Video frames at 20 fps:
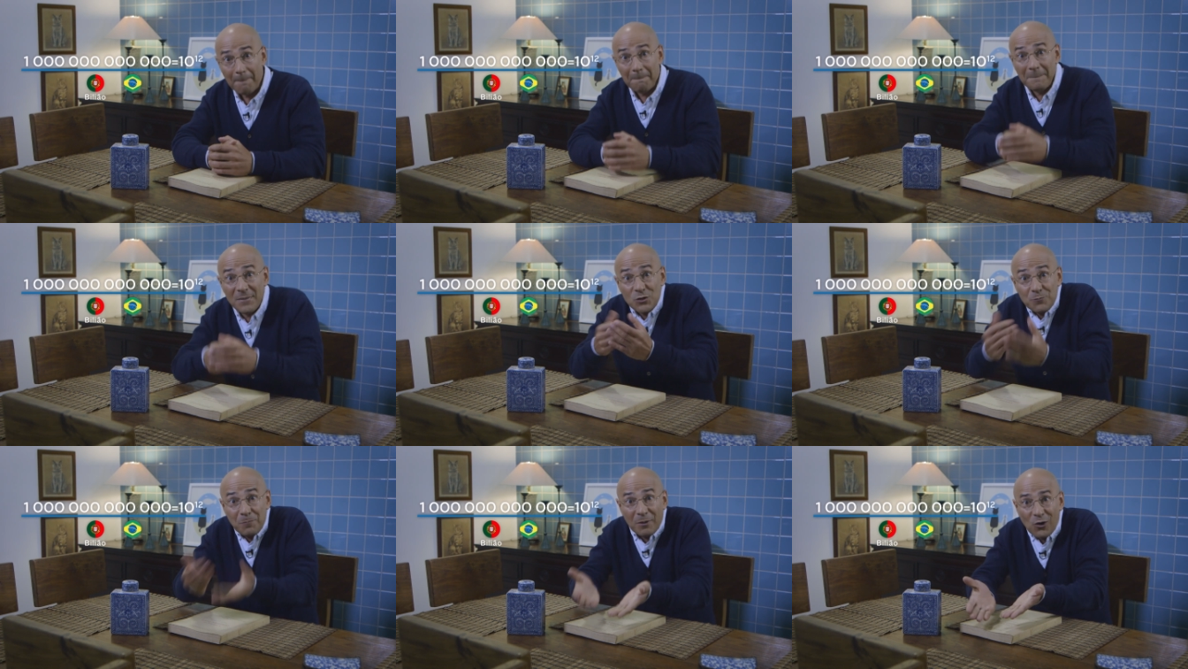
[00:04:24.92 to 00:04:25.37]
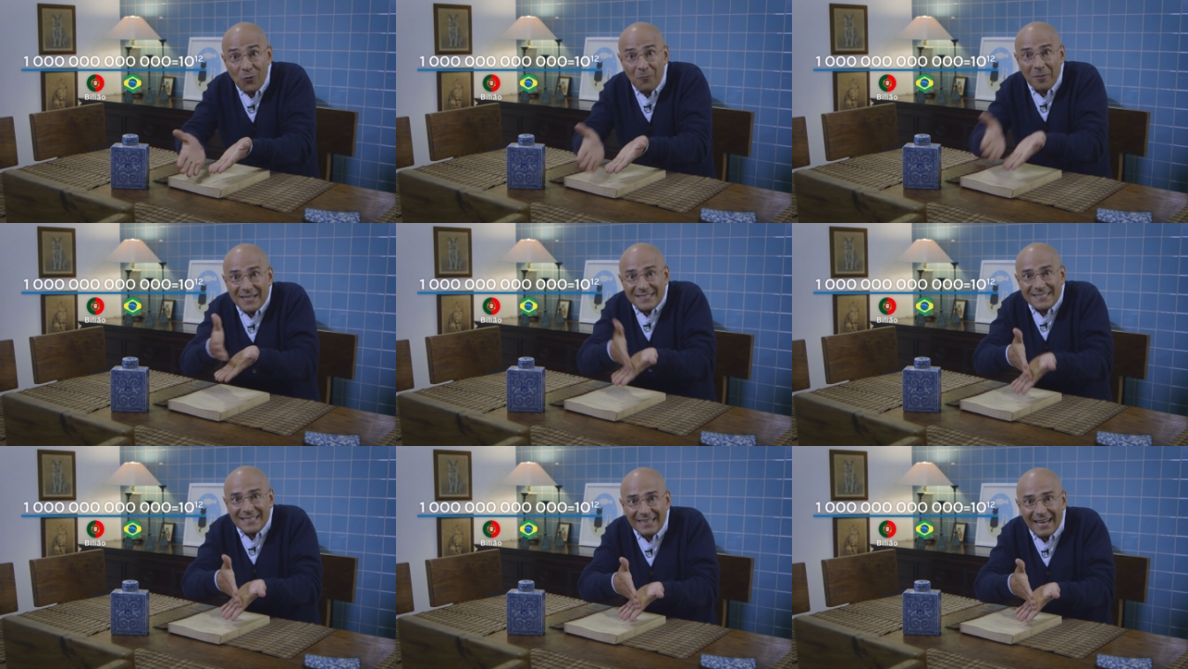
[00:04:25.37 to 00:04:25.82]
Mas para um
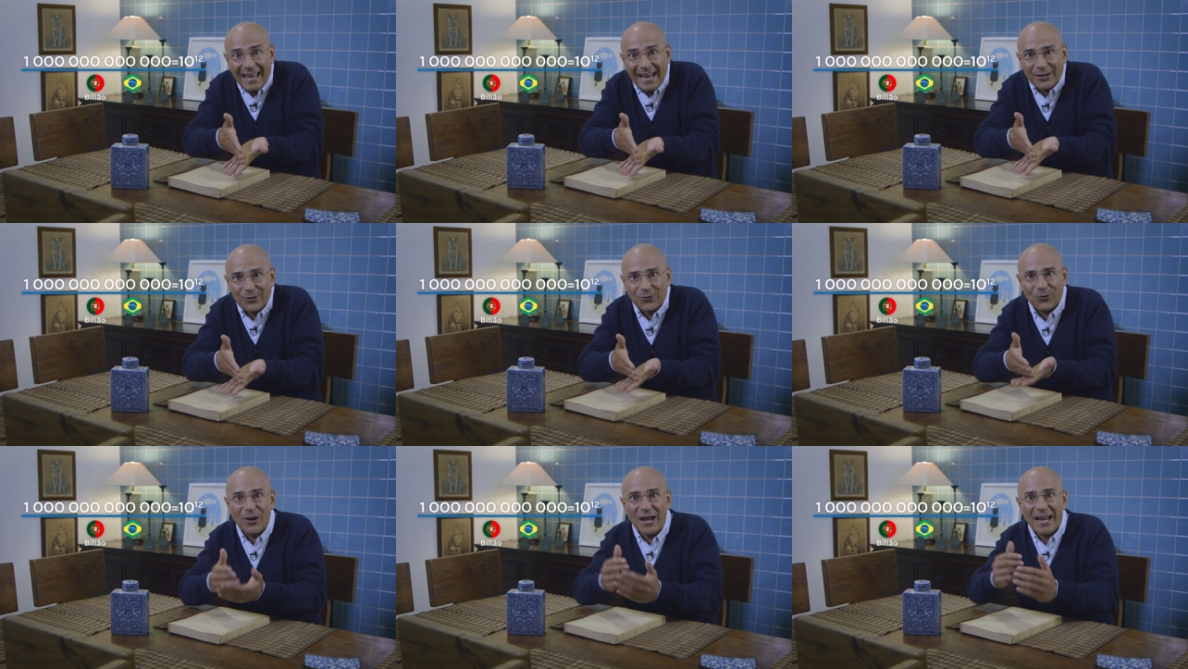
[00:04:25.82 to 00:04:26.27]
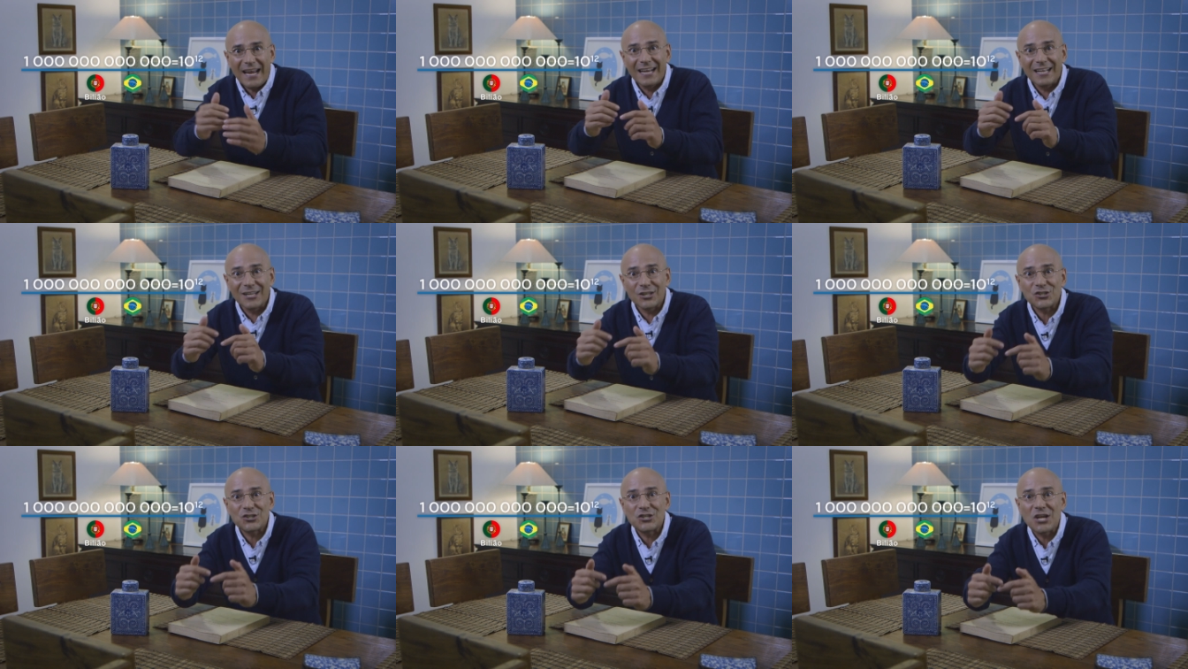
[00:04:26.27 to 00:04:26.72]
brasileiro,
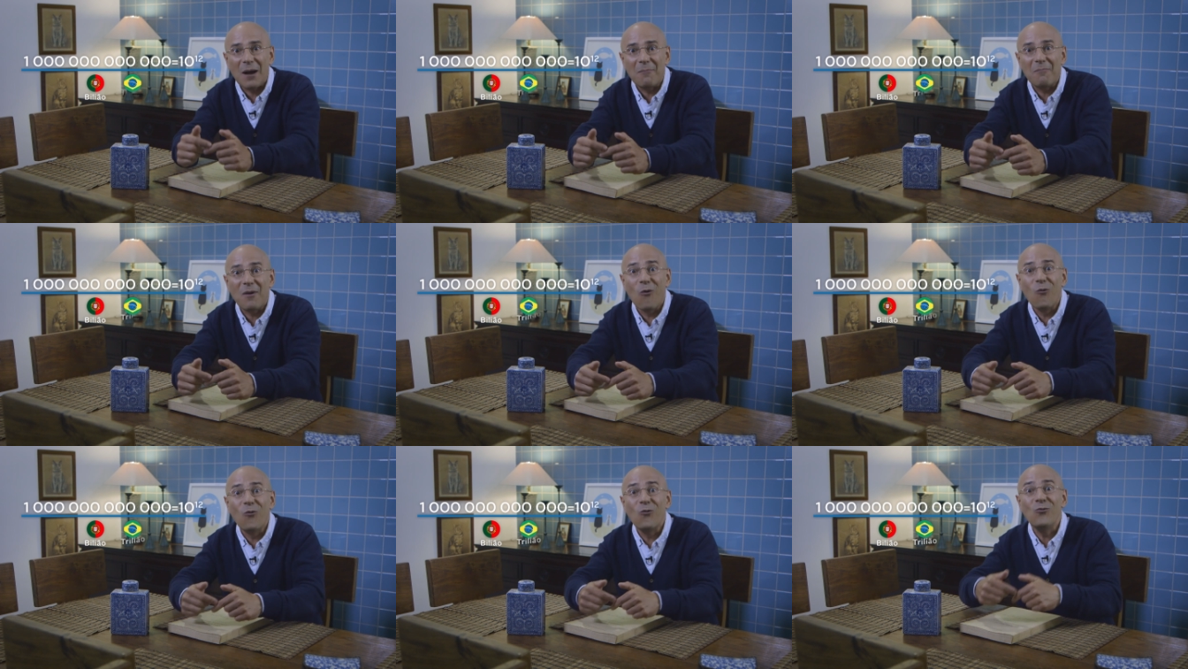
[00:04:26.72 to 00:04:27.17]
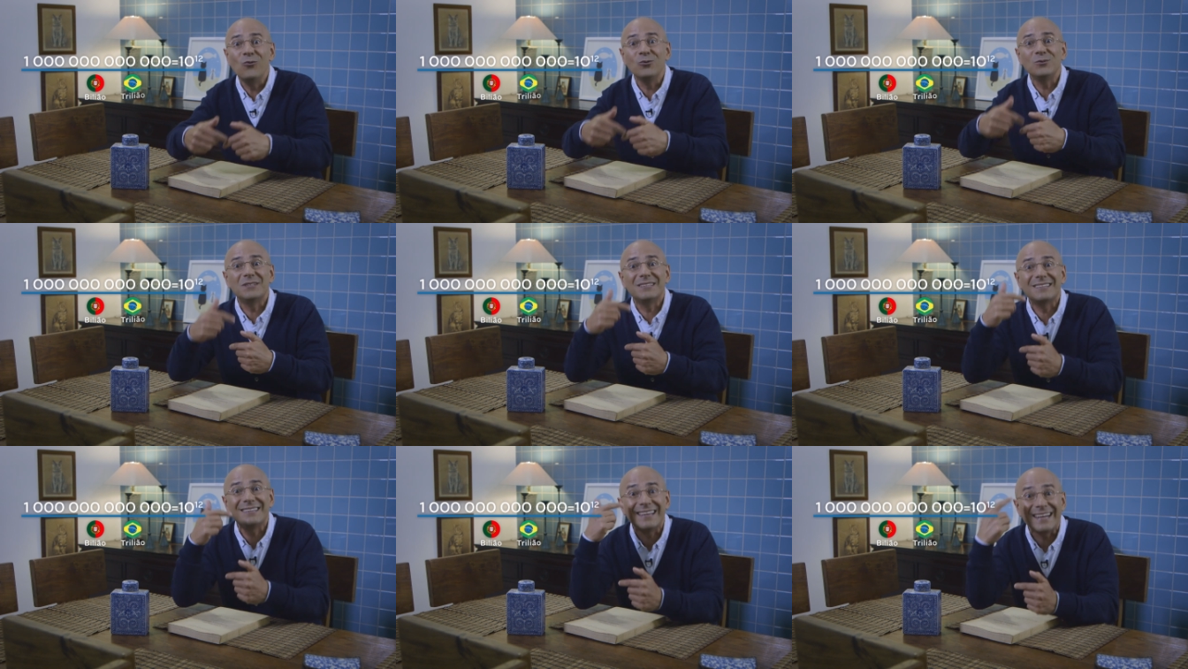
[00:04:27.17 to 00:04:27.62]
eles chamam
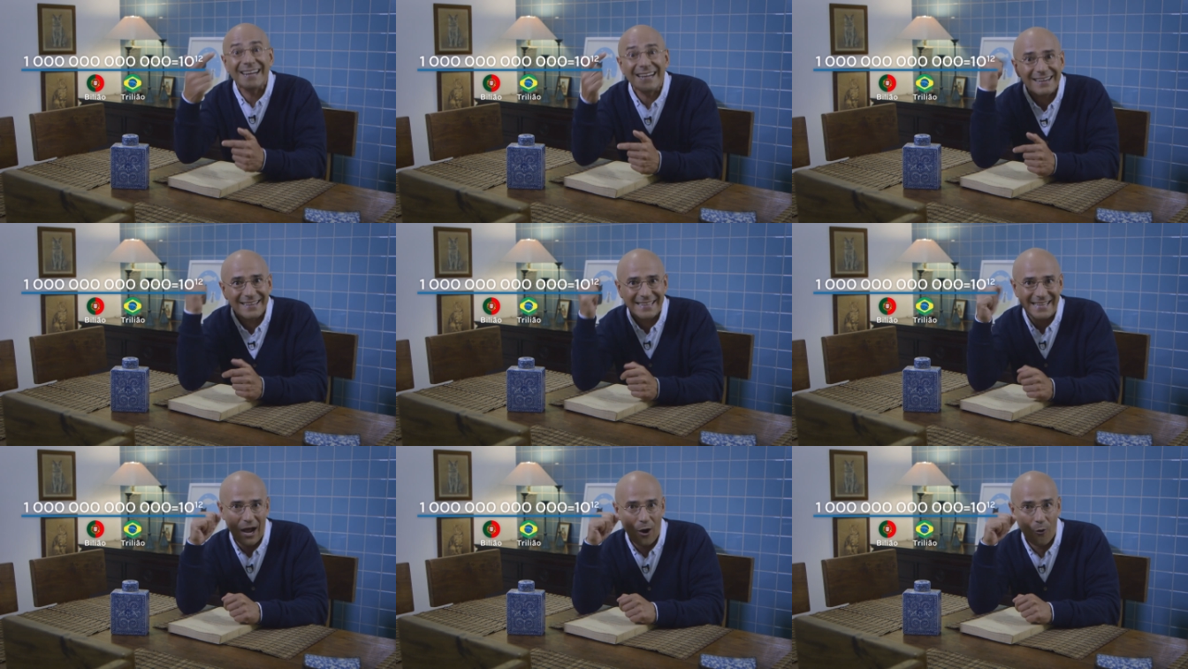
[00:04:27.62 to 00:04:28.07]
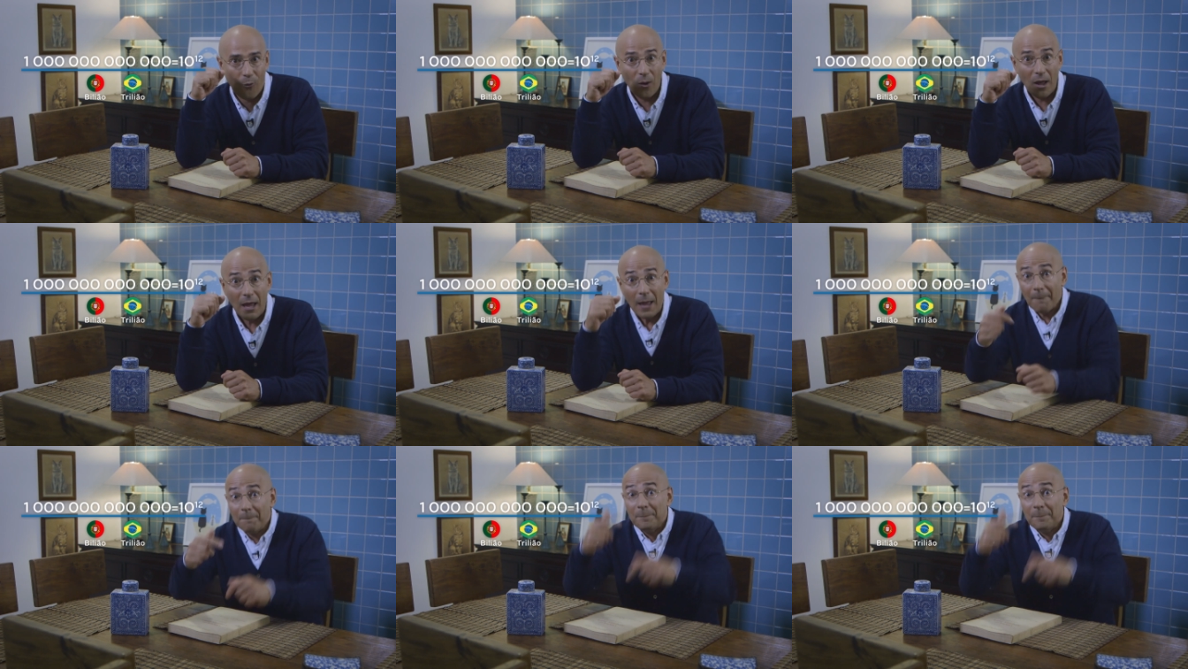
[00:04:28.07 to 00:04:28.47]
um trilhão.